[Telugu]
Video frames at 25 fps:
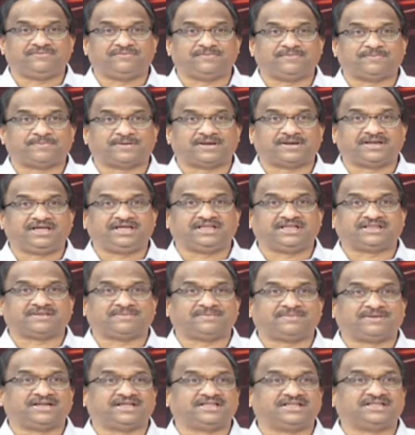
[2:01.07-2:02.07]

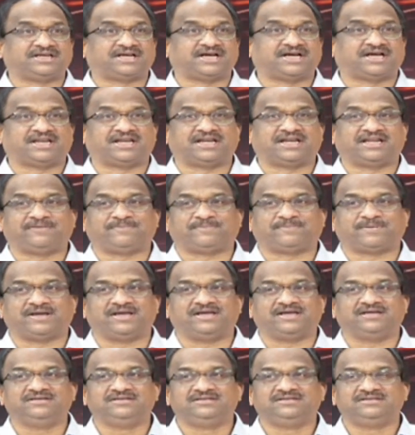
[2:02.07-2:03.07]
విపరీతమైన అధికారాలు
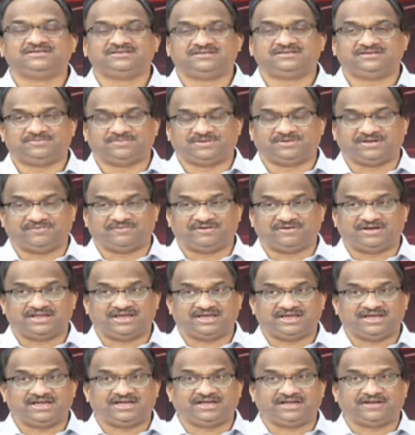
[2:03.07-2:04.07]
అయిపోయాయి మరి వాళ్ళ
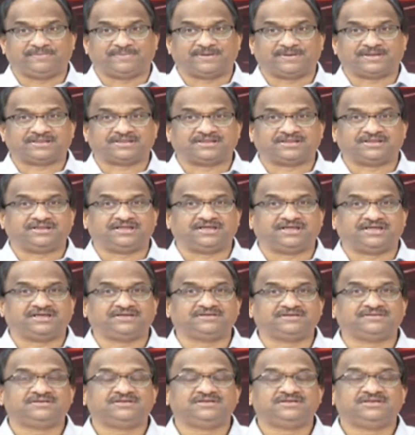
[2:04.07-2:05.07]
ఏంటి పరిస్థితి
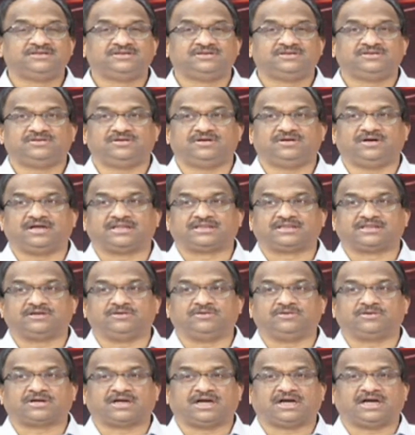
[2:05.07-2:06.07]

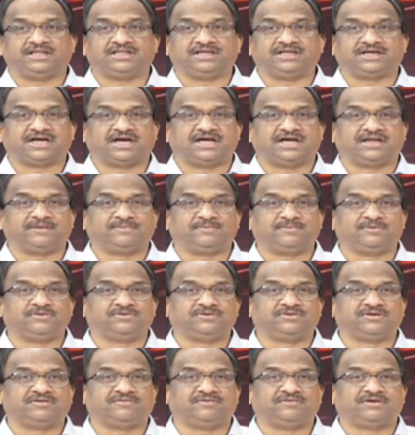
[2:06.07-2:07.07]
అసలు ఒక అధికారంలో
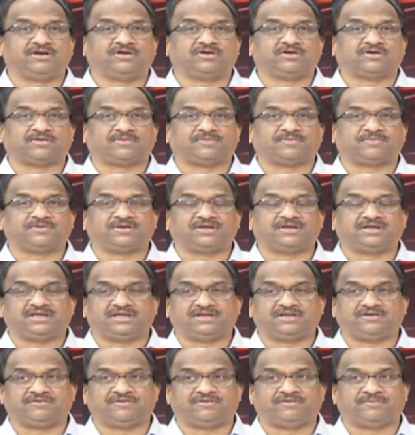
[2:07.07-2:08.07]
ఉన్న వాళ్ళు ఒక
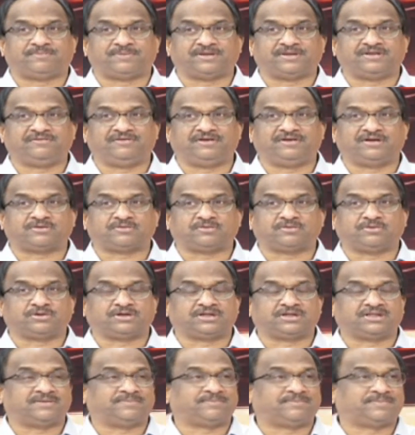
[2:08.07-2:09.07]
ఇరవై పదివేల
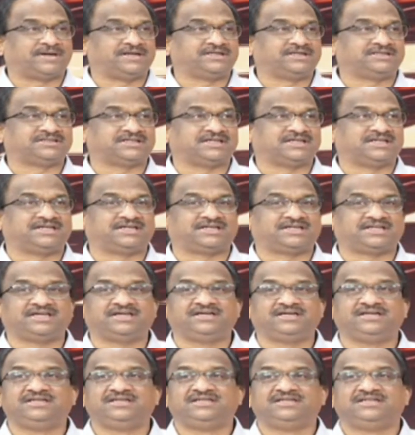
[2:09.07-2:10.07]
కోట్లు సంపాదించాలంటే
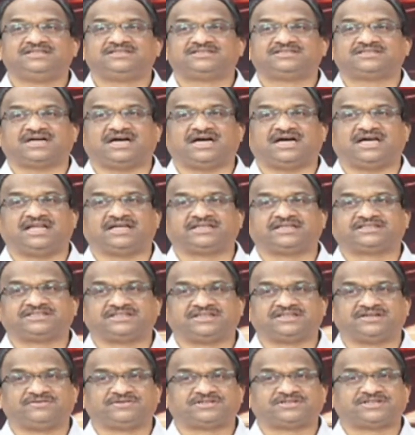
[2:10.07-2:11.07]
చాలా
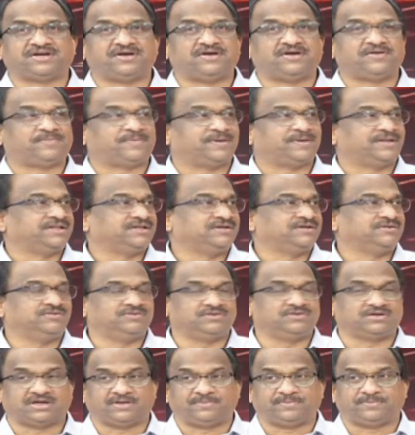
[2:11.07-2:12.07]
చిన్న విషయం అయిపోయింది
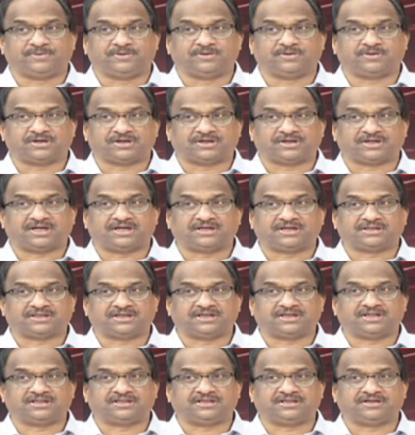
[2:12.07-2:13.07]
ఒకప్పుడు ఒక
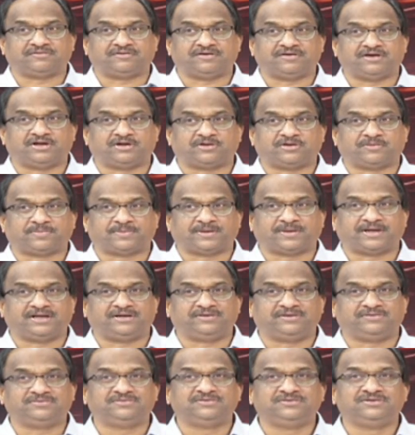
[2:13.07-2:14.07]
ట్రాన్స్ఫర్ చేసి ఇరవై వేల రూపాయలు